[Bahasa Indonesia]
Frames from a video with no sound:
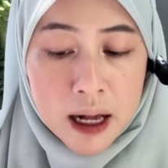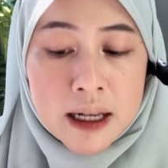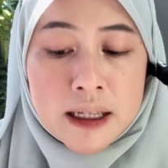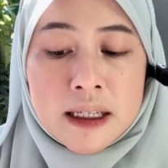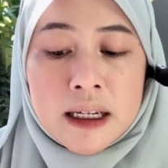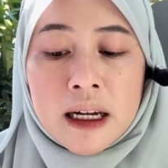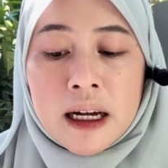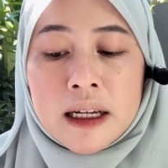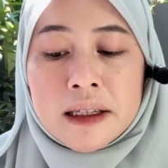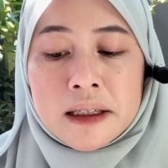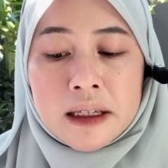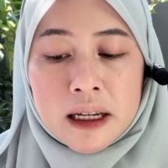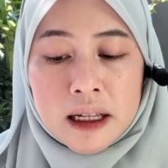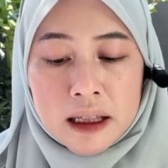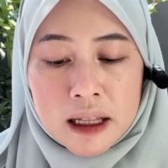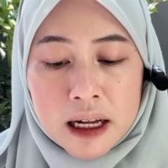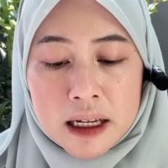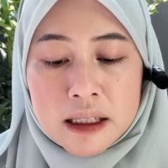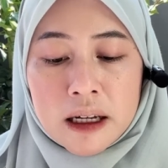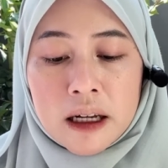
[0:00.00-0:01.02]
Singkat
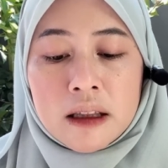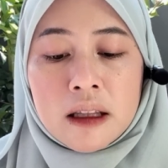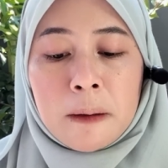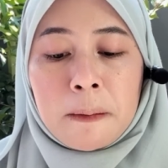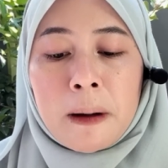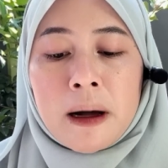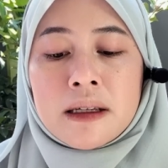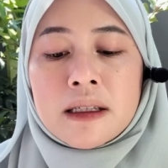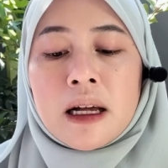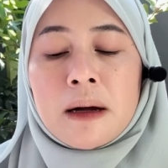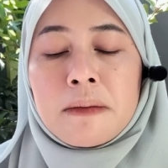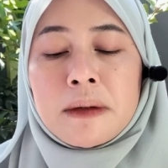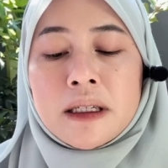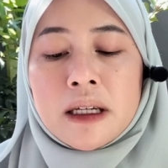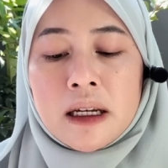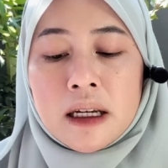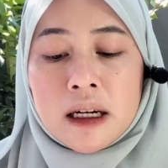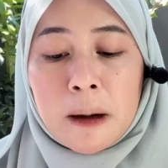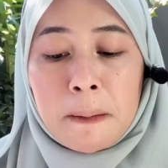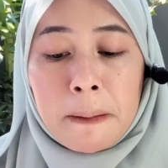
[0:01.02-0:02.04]
cerita, saya terpaksa
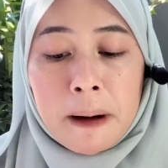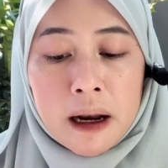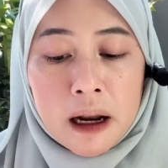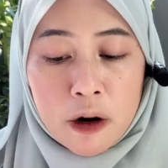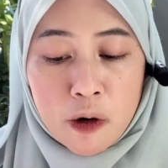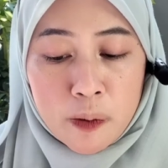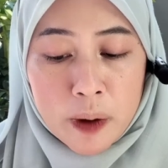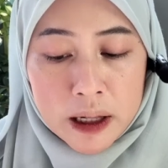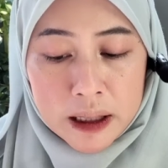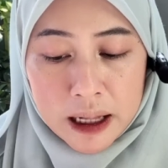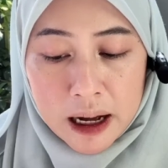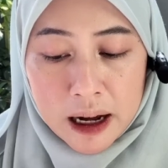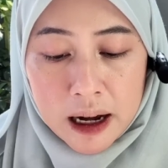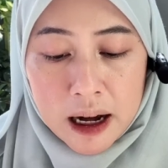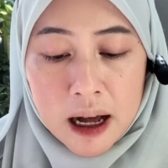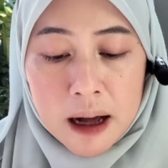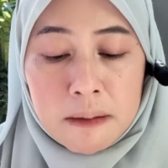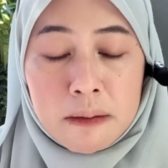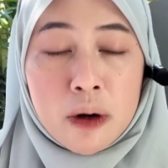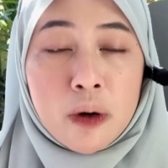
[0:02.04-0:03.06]
menjadi kepala rumah
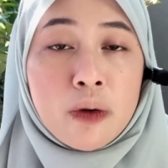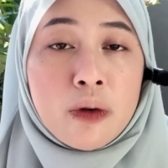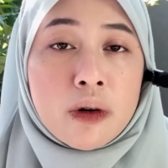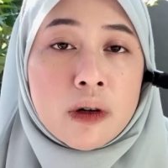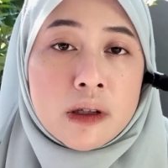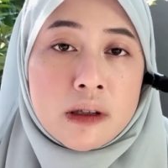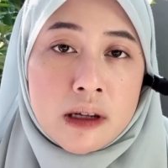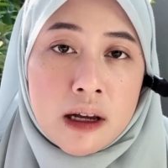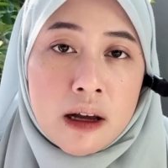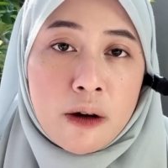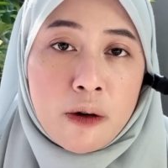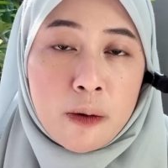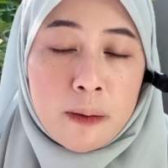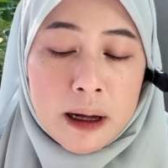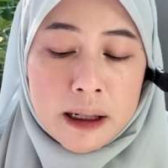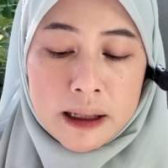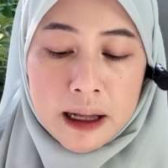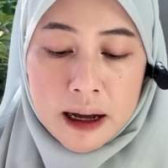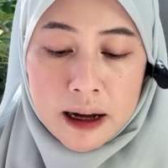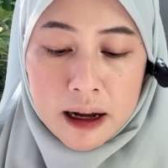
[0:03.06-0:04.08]
tangga mengurusi
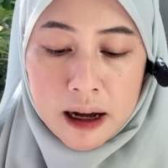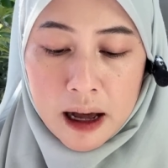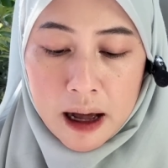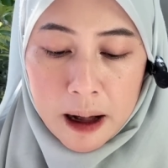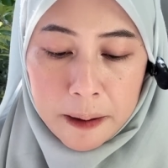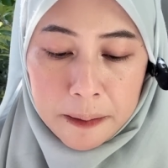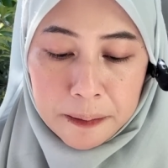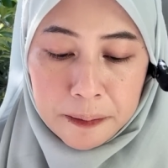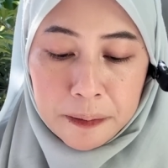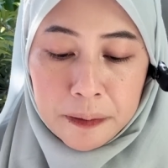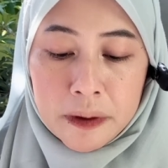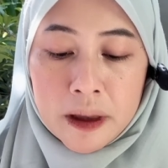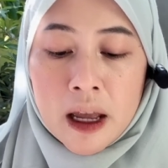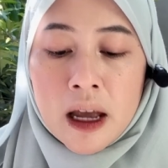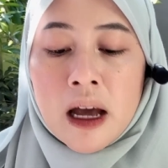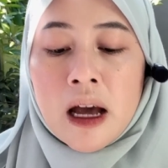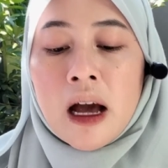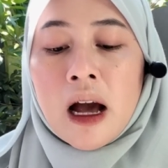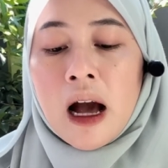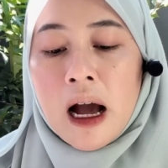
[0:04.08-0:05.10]
rumah tangga
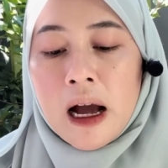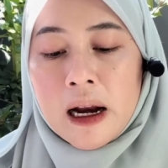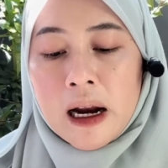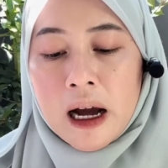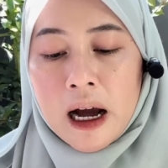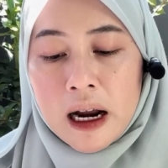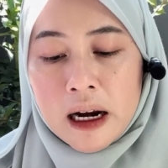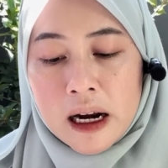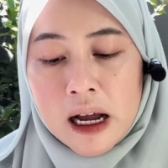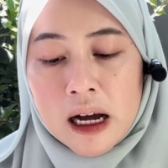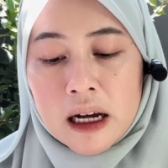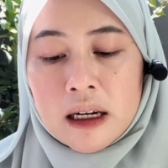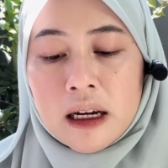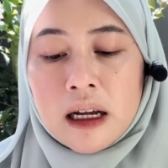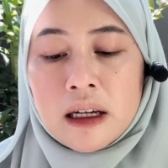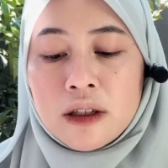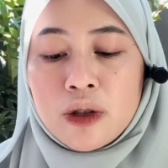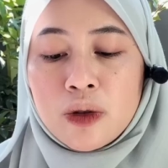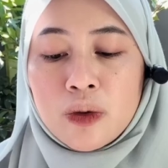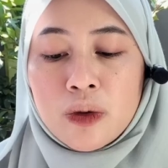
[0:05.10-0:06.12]
anak-anak
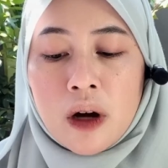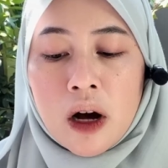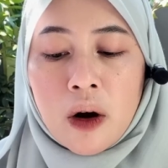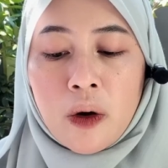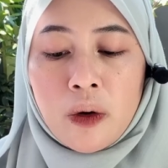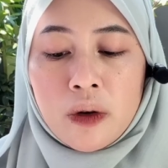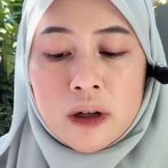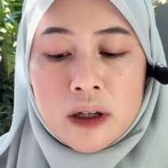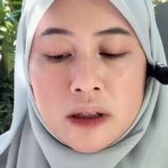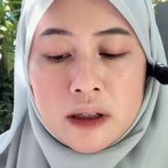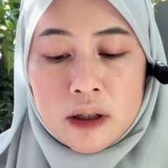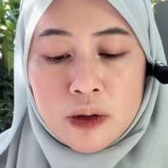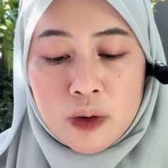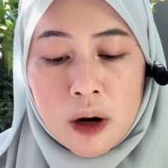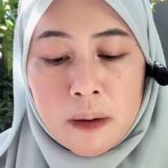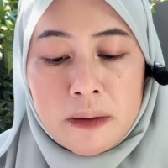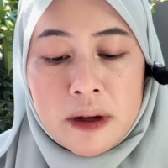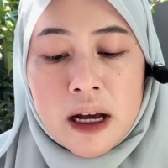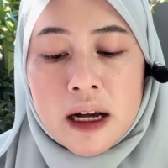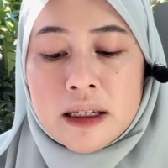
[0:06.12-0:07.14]
dan juga kondisi
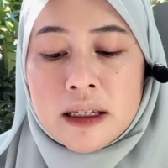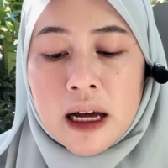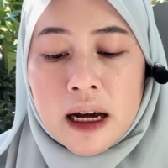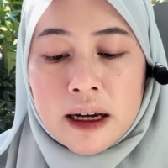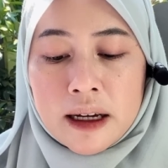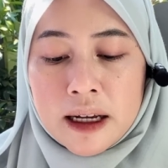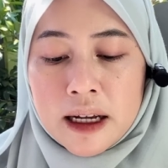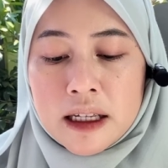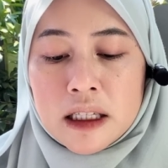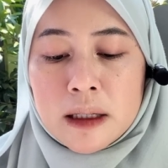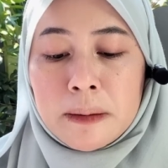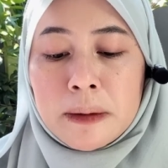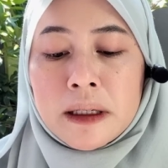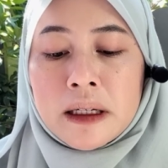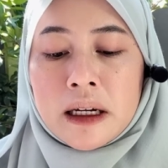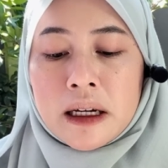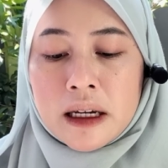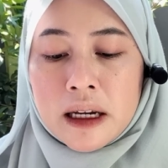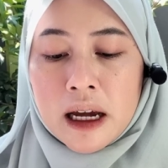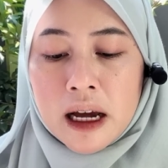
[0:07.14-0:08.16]
suami yang sakit
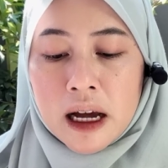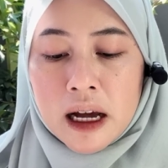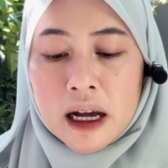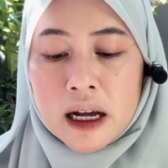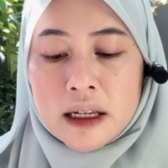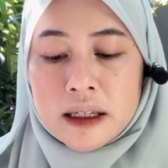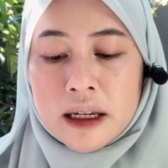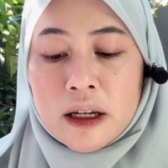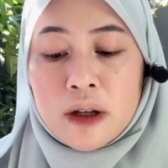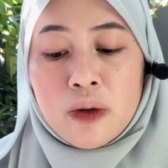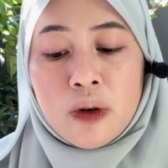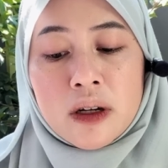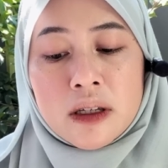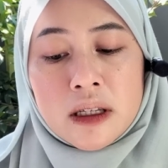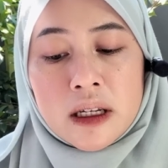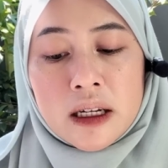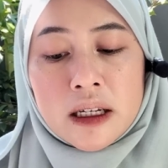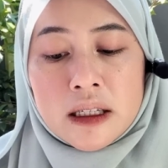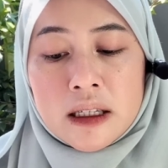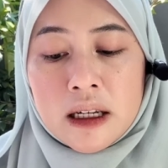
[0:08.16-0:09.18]
sebenarnya saya juga
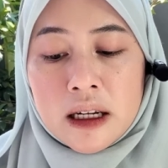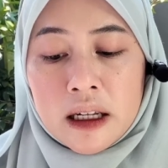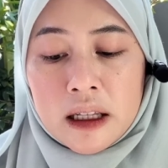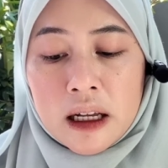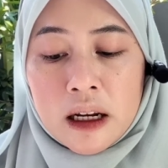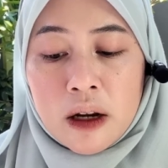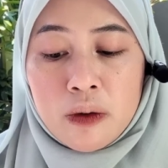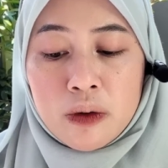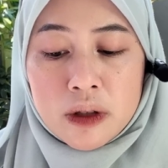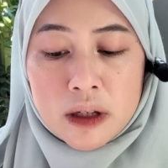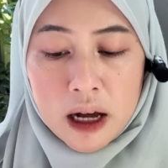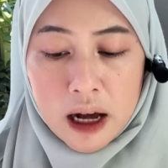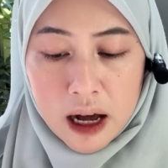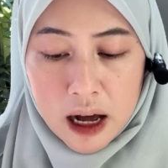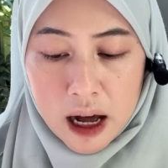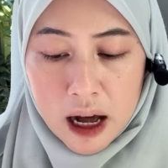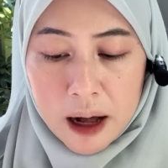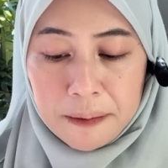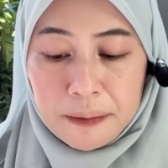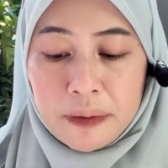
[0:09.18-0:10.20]
sedikit-sedikit ada
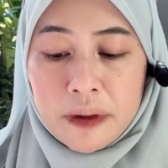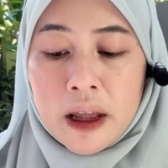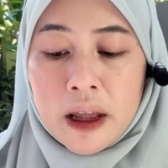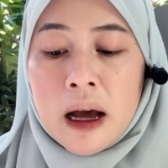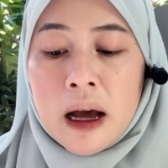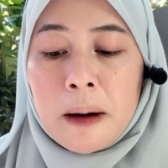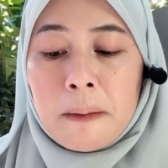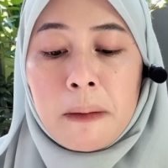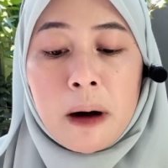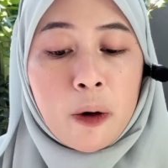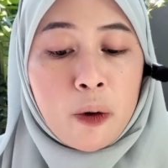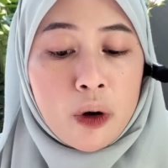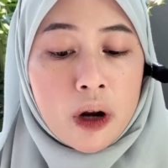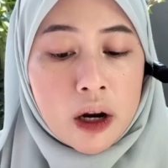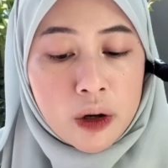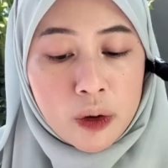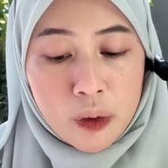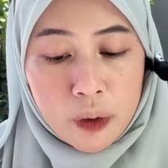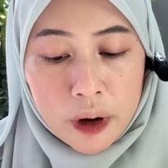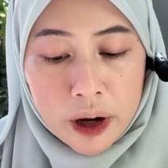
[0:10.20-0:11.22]
usaha
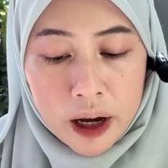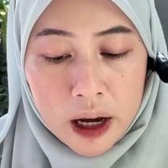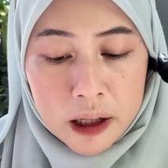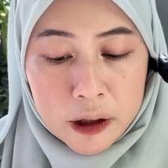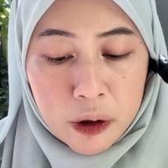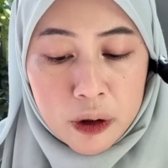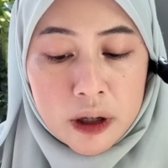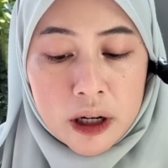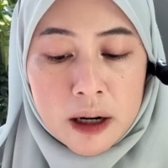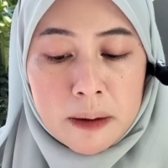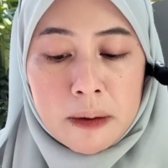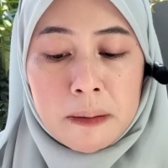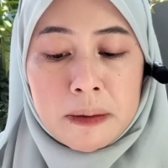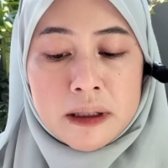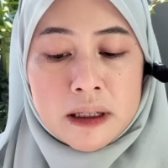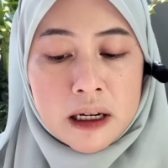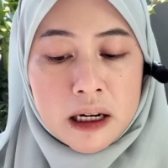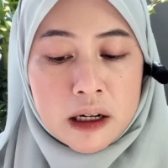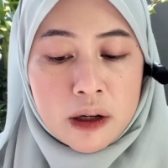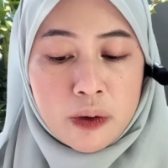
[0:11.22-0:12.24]
bakulan kue atau nerima
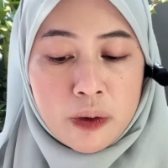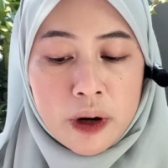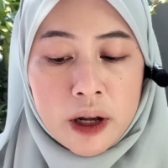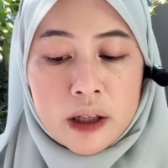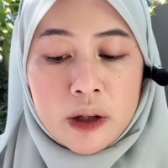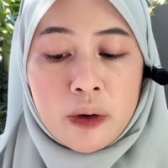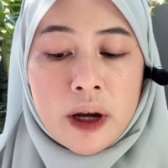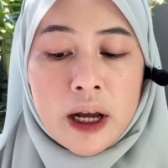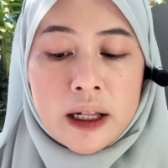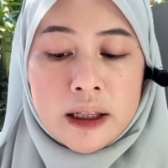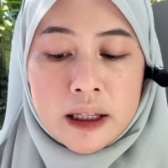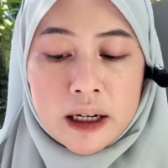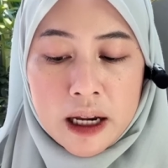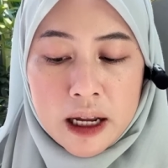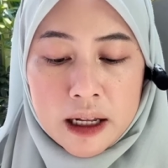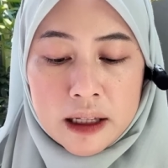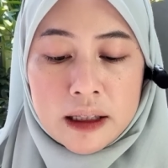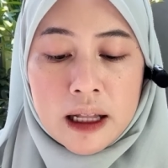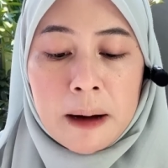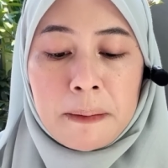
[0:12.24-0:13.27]
pesanan kue atau
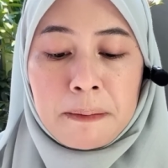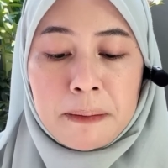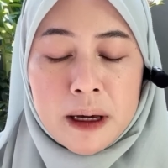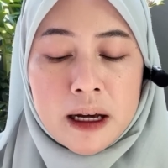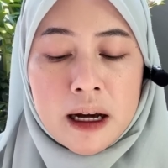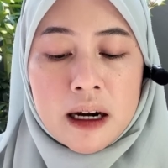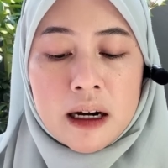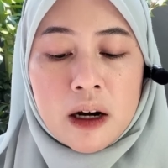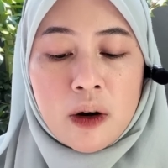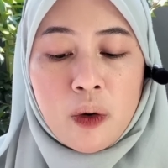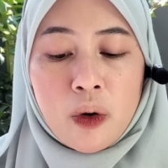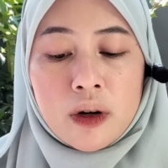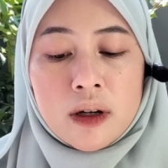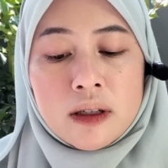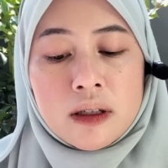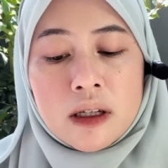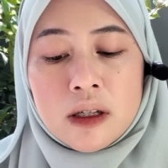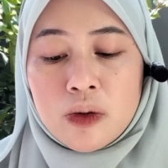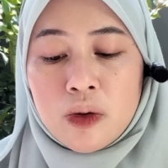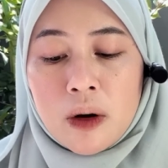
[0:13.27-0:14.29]
catering tapi karena
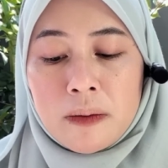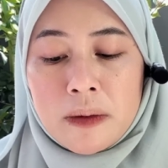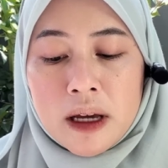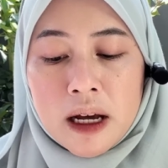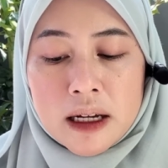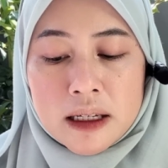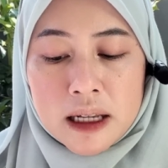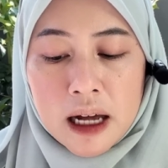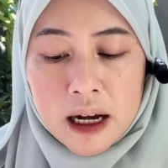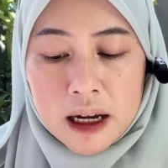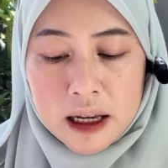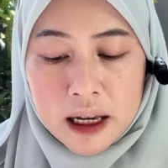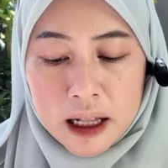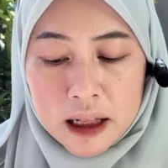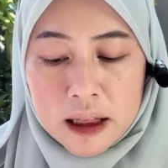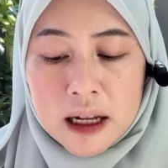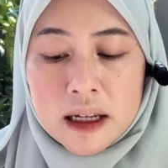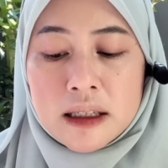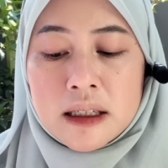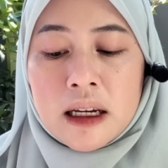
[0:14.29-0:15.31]
kondisi suami yang
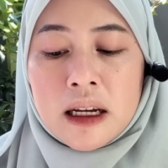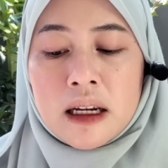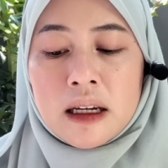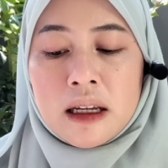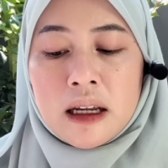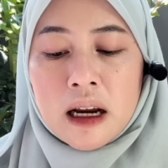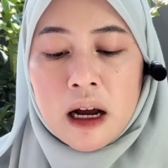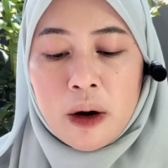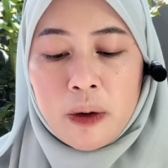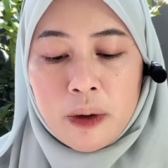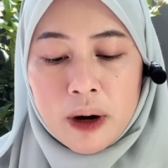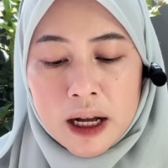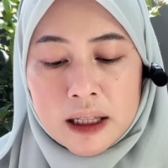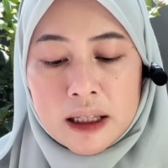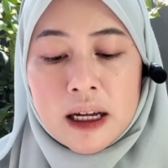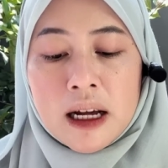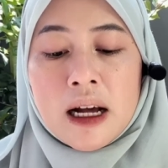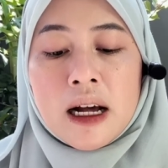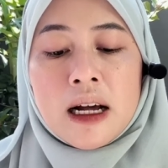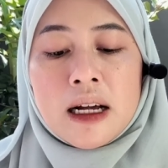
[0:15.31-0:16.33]
sakit dan sering dirawat
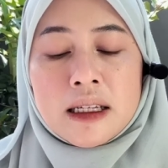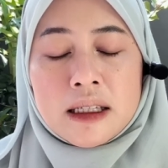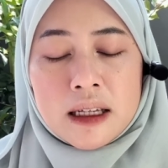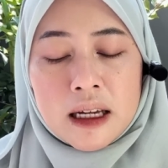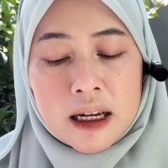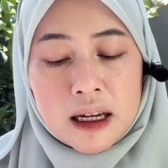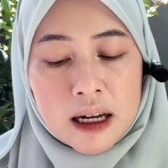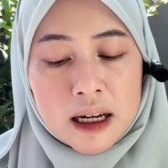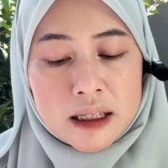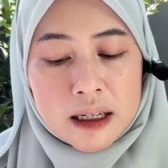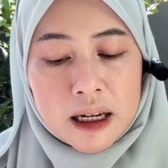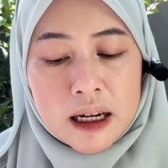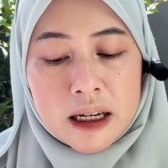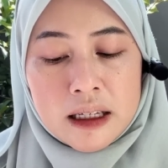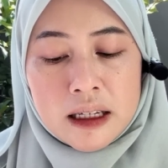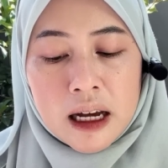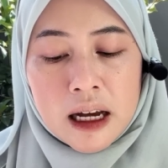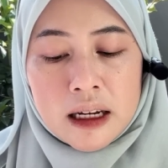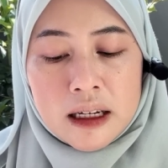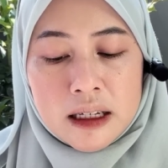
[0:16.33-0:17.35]
sehingga saya
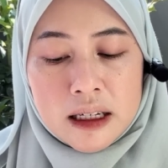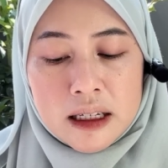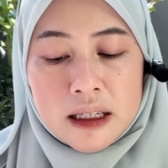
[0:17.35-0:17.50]
jadi